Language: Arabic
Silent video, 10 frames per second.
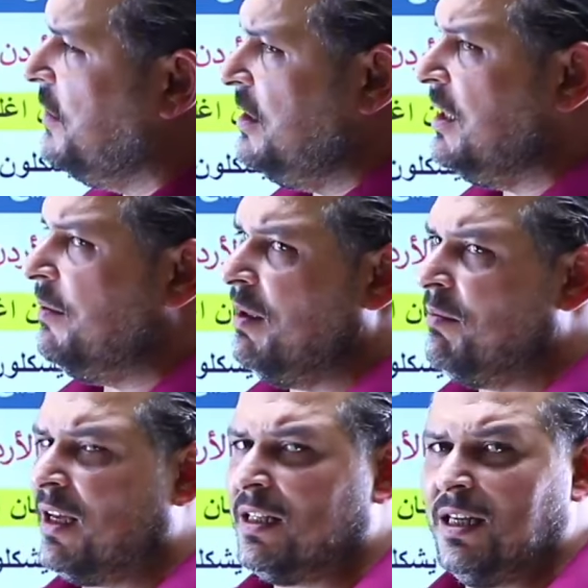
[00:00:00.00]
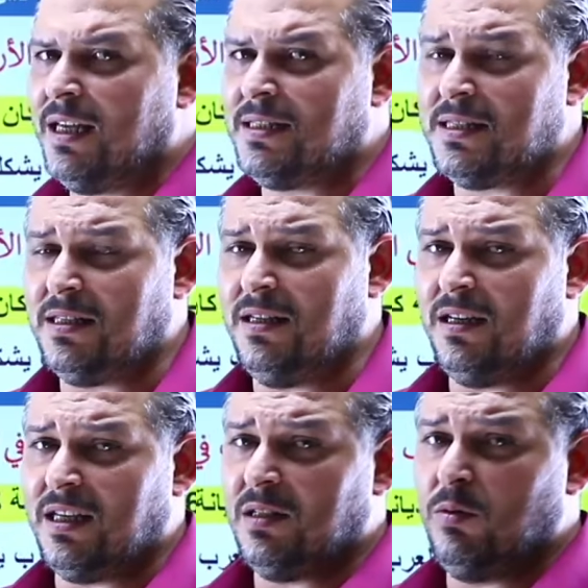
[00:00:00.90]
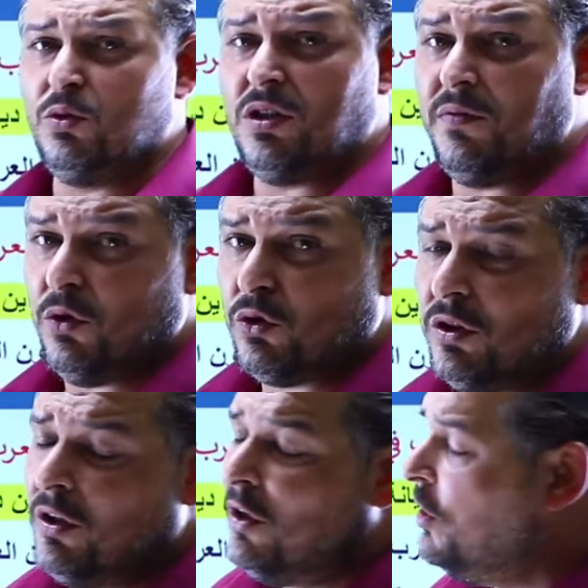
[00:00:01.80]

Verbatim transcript: في عندنا مملكه الغساسنه اللي كانت موجوده في الاردن